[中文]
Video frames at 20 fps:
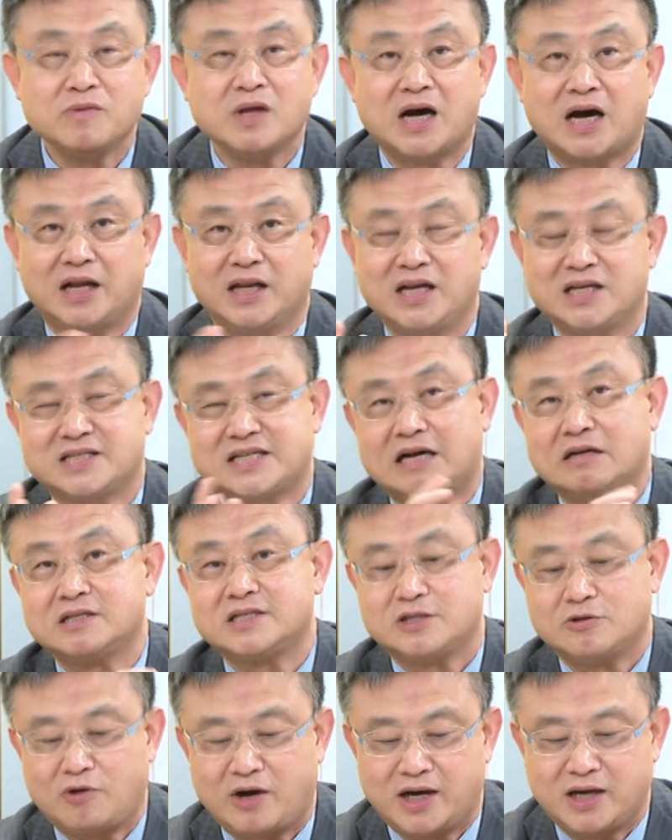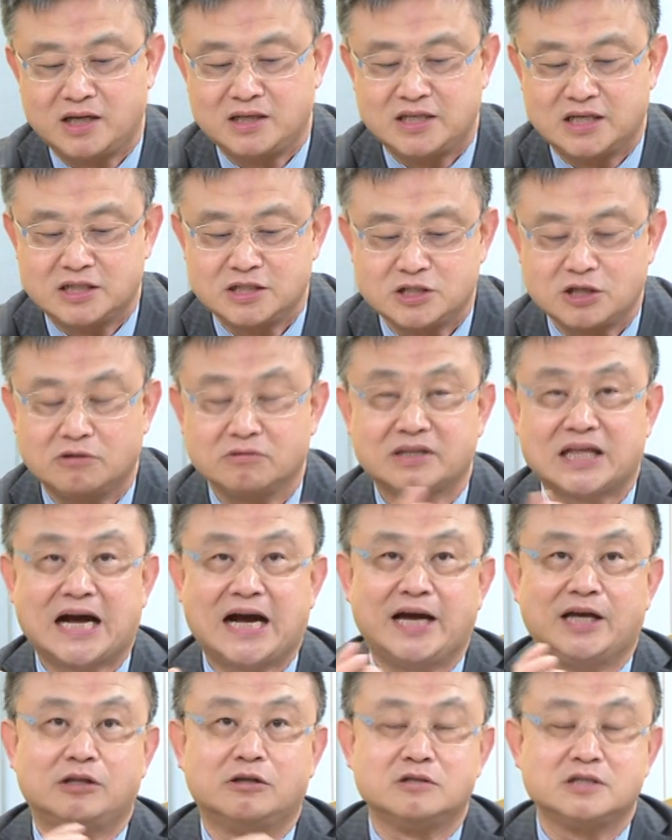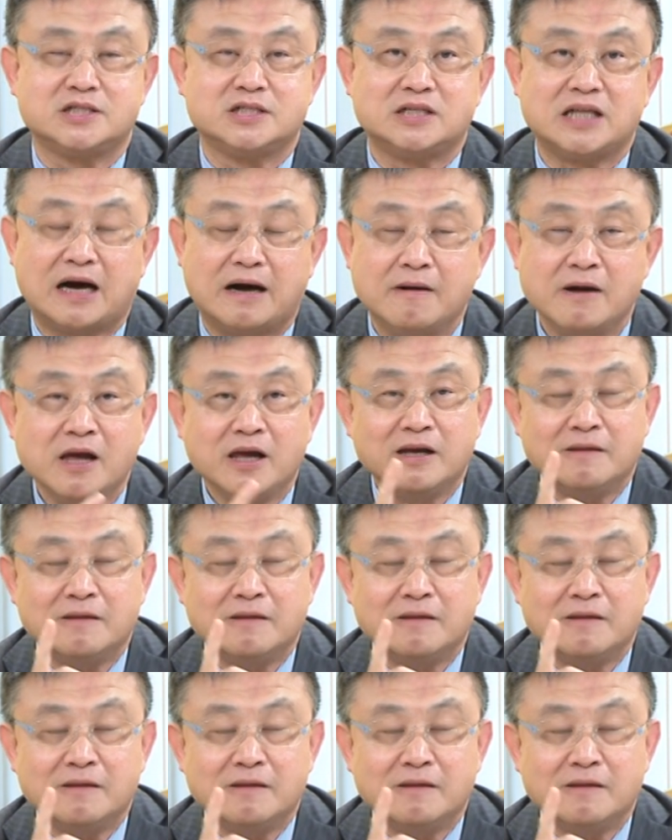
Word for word: 好，那少子化很严重，大家也都知道。